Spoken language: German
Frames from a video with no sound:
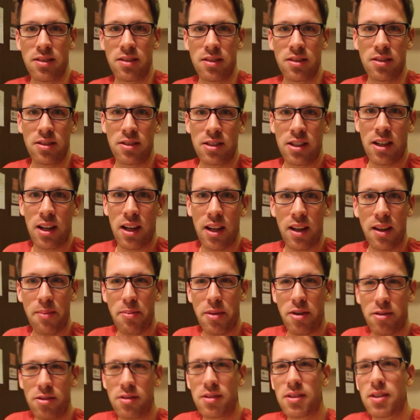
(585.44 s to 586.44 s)
So,
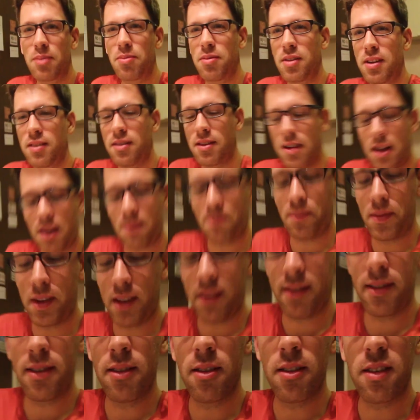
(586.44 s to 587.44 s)
bei uns gibt es jetzt
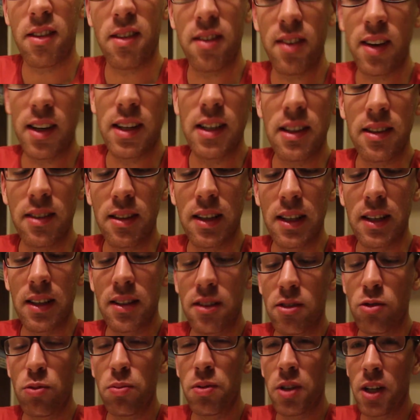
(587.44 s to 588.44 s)
Abendessen und zwar
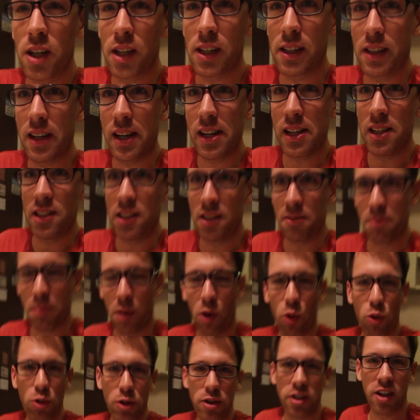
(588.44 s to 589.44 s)
diese super geilen
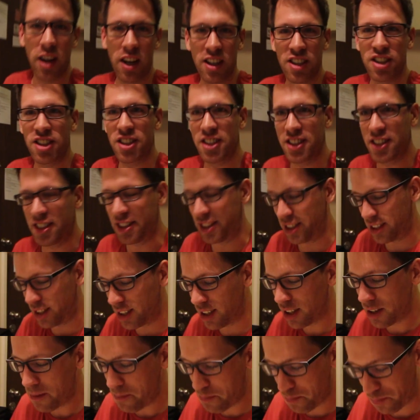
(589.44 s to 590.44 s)

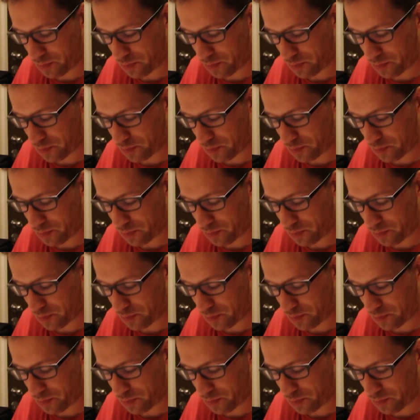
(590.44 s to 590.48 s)
Maultaschendinger.